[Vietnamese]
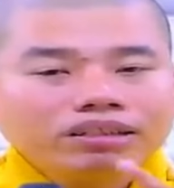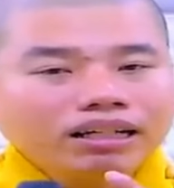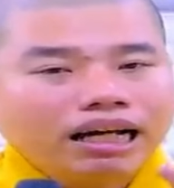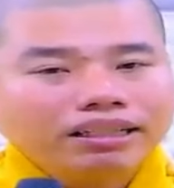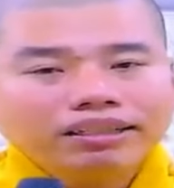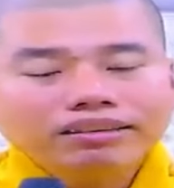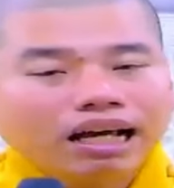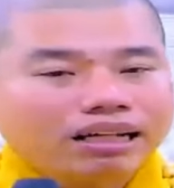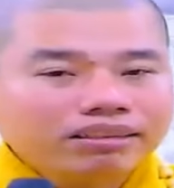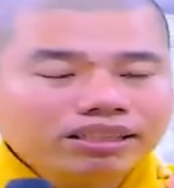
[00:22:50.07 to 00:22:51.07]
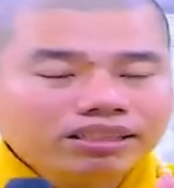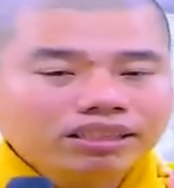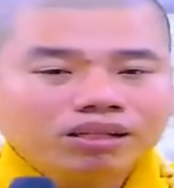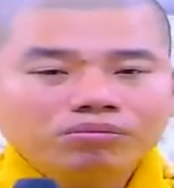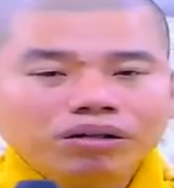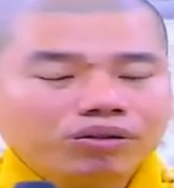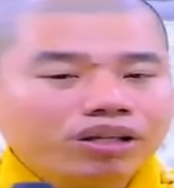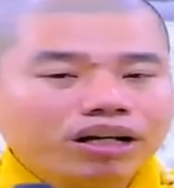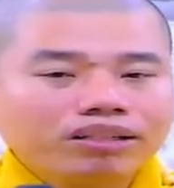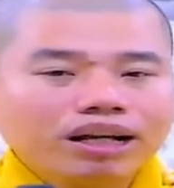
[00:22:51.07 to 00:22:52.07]
tất cả những tà thiết sẽ không bao
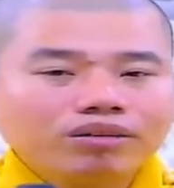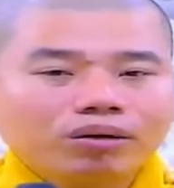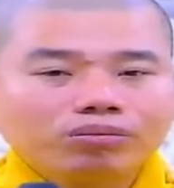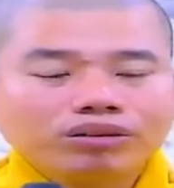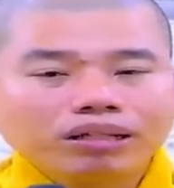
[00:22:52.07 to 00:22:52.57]
giờ dao động được